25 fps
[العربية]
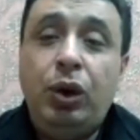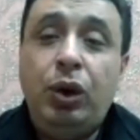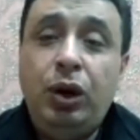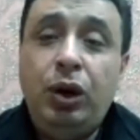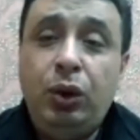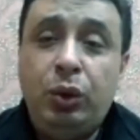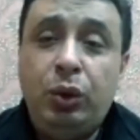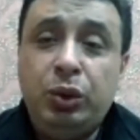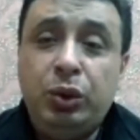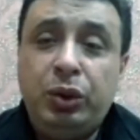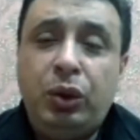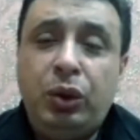
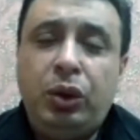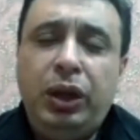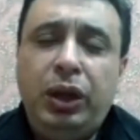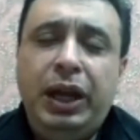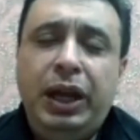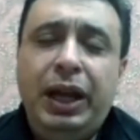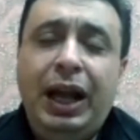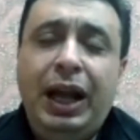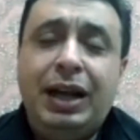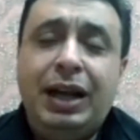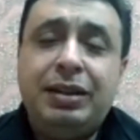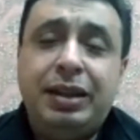آه،
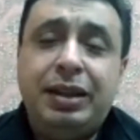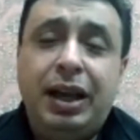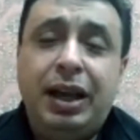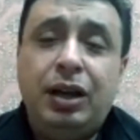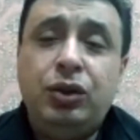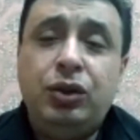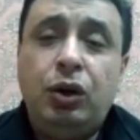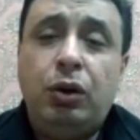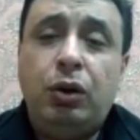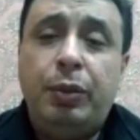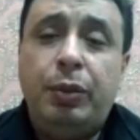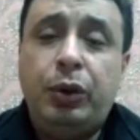عتاده
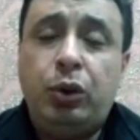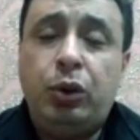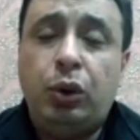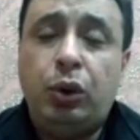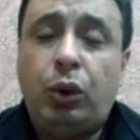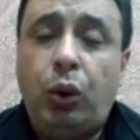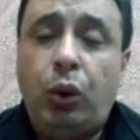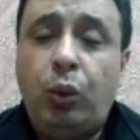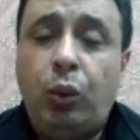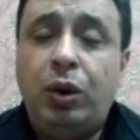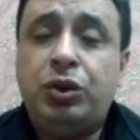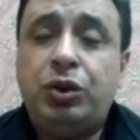وبكل
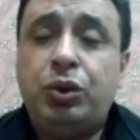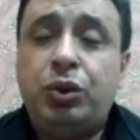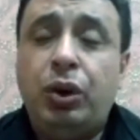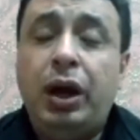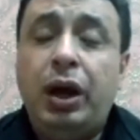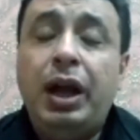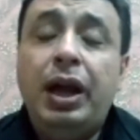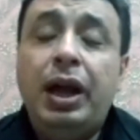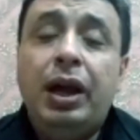قوته،